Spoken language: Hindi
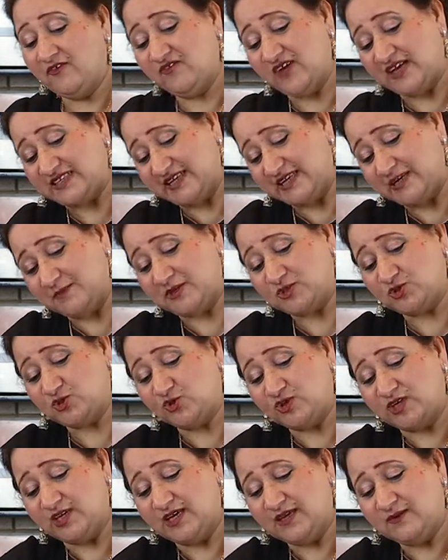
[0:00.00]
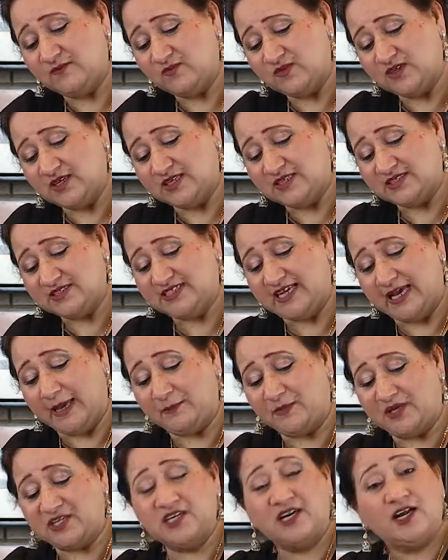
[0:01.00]
वैसे ही बच्चों की
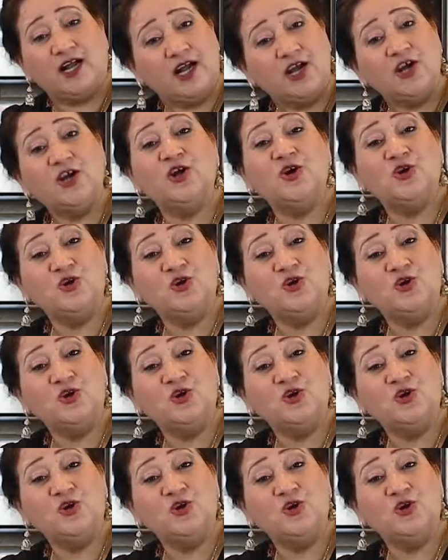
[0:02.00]
जैम की जगह